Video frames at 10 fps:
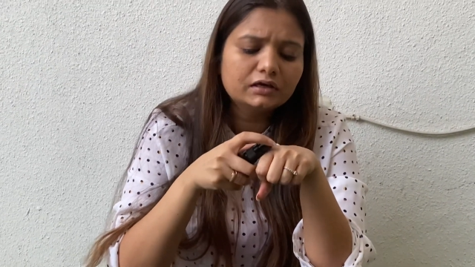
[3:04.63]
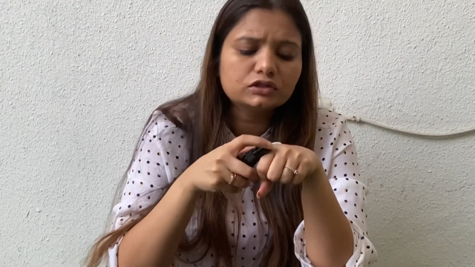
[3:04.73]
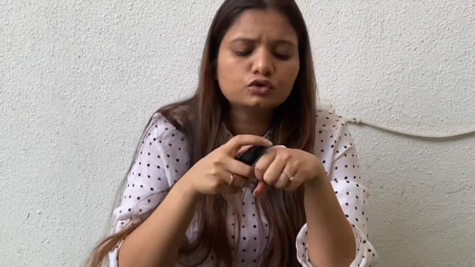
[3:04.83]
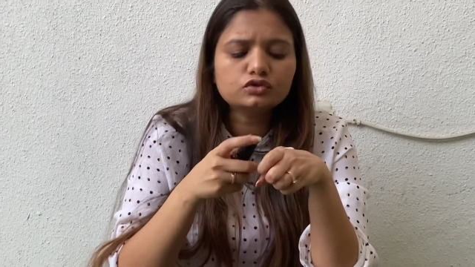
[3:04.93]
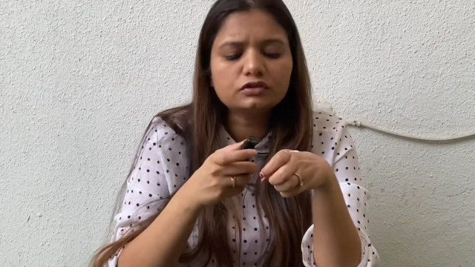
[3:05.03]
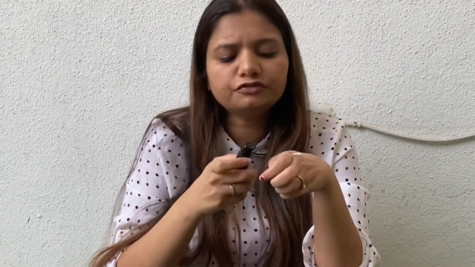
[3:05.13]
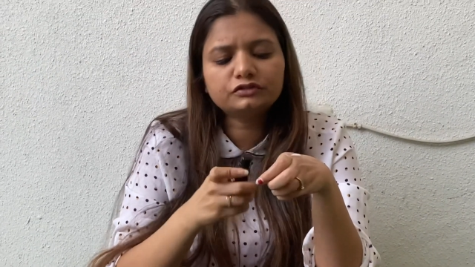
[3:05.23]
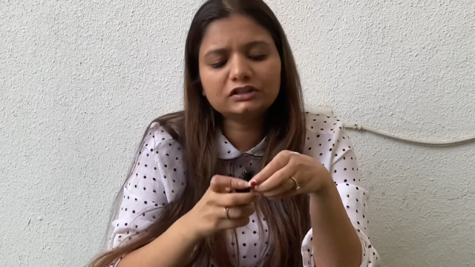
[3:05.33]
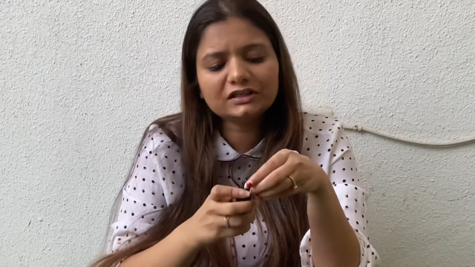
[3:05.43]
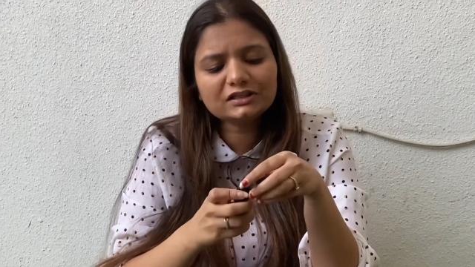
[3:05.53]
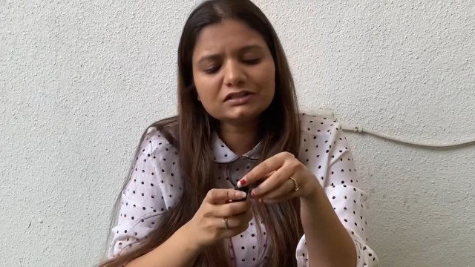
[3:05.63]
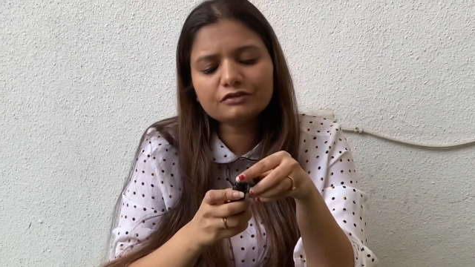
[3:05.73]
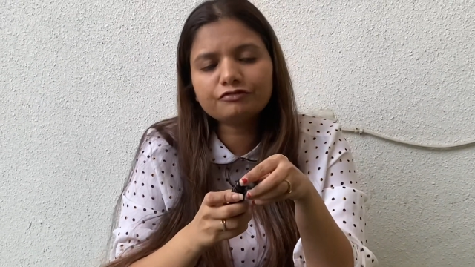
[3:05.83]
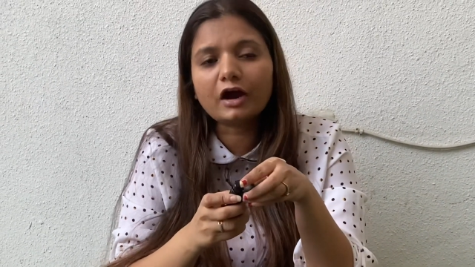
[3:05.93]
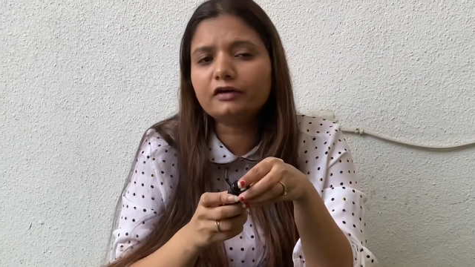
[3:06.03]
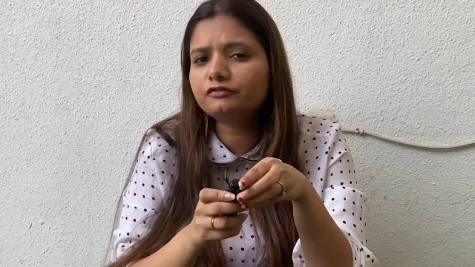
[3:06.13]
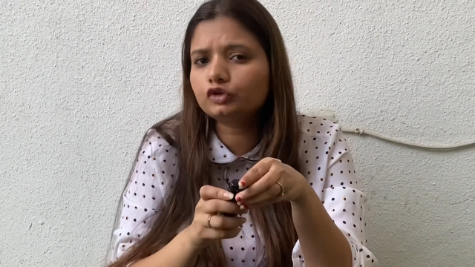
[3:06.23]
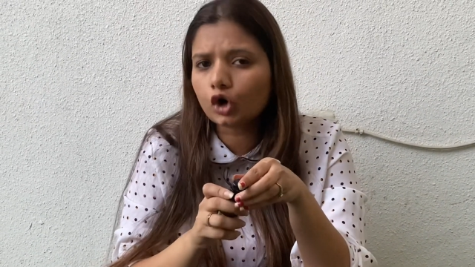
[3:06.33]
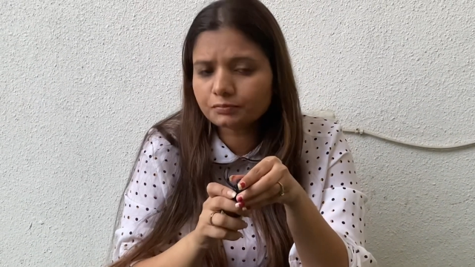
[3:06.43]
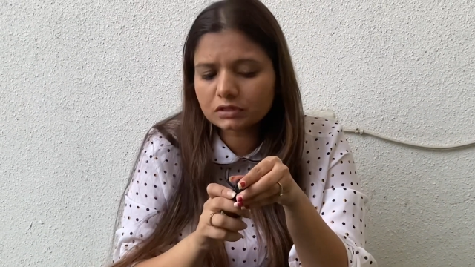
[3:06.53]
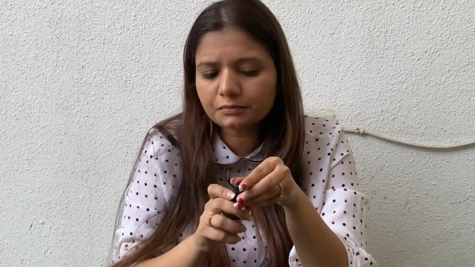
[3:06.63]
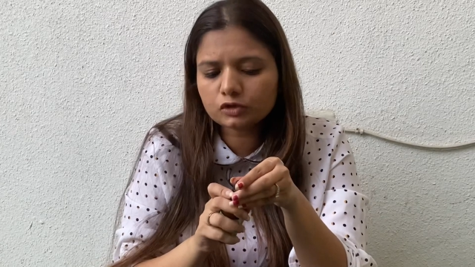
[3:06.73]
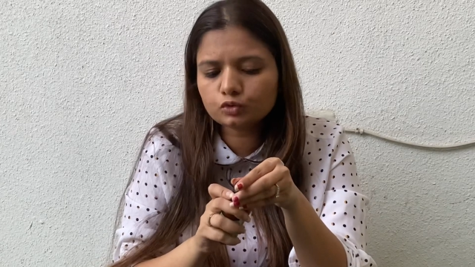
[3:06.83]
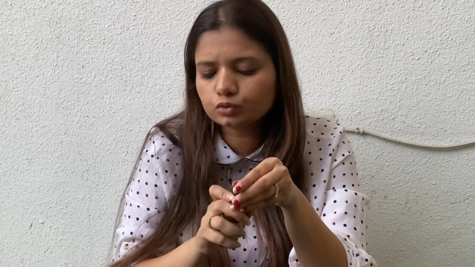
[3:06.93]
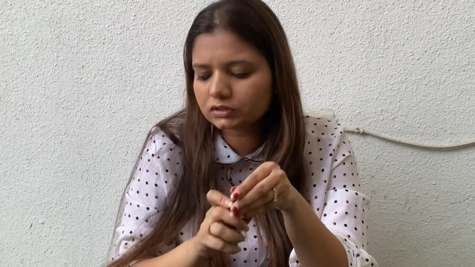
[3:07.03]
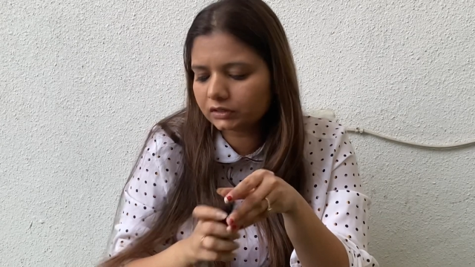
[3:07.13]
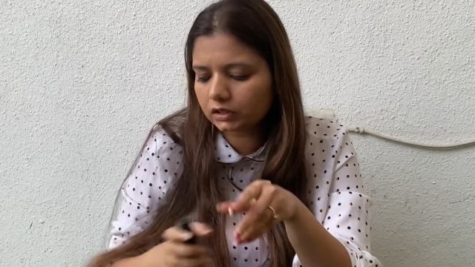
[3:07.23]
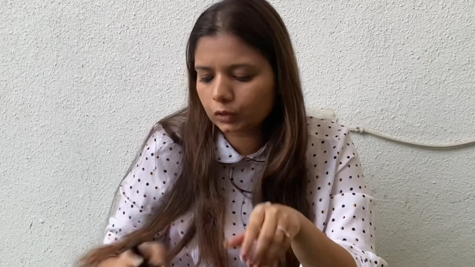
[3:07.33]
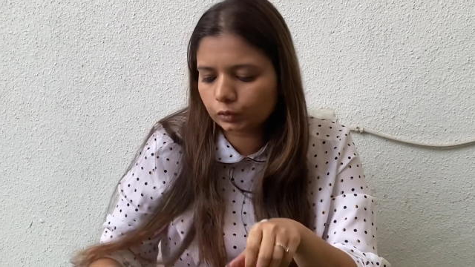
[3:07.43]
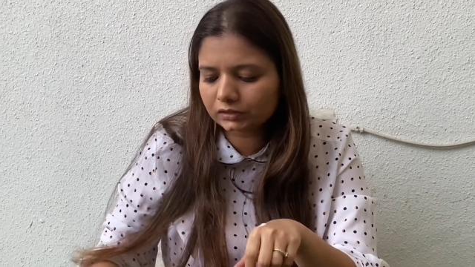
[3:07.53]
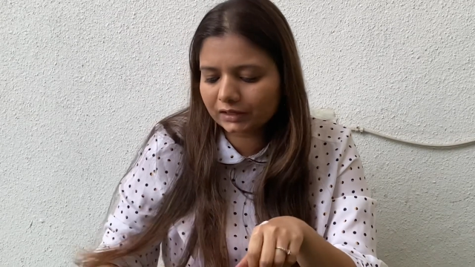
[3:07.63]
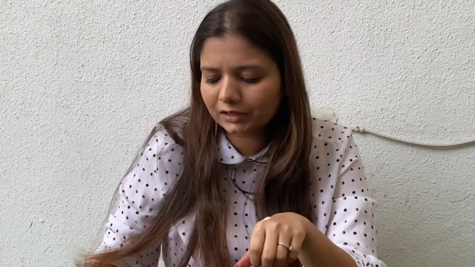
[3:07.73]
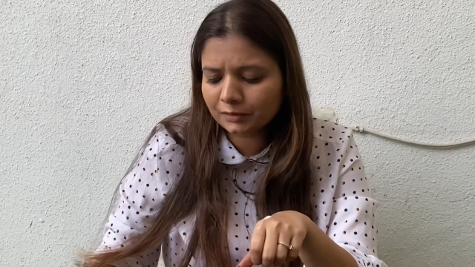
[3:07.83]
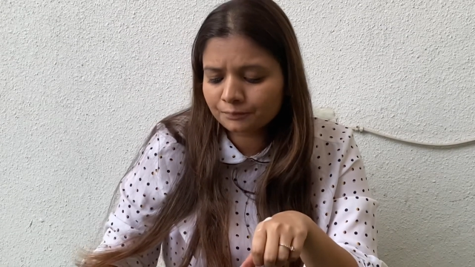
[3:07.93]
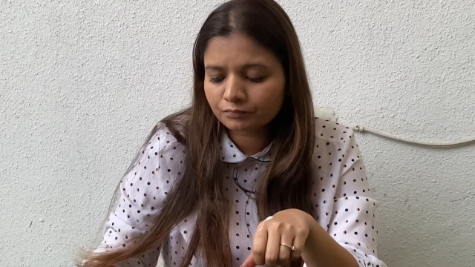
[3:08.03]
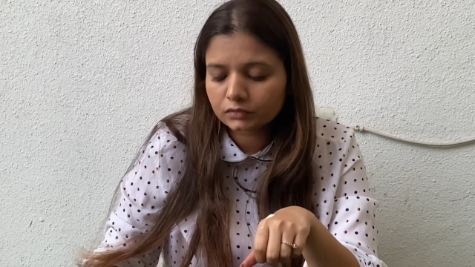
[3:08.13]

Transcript: इसको सिर्फ थ्री से फाइव ड्रॉप्स हमें यूज़ करना होता है